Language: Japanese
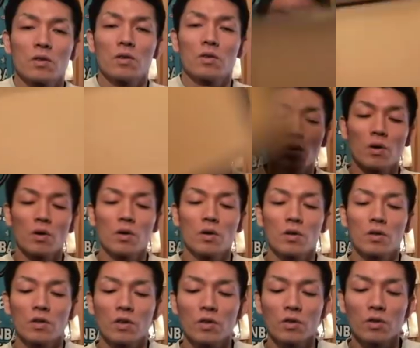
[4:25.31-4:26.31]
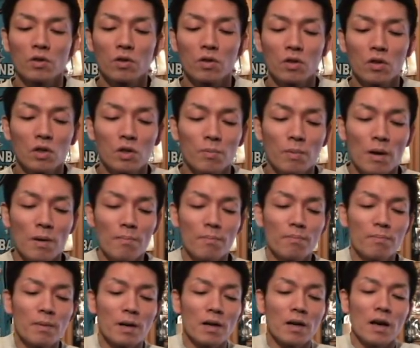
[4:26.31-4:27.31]
よいしょ。きゅうばん
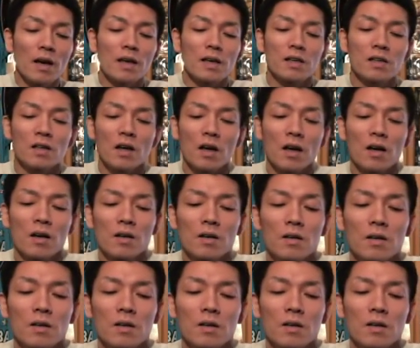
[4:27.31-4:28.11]
め。はい、来た。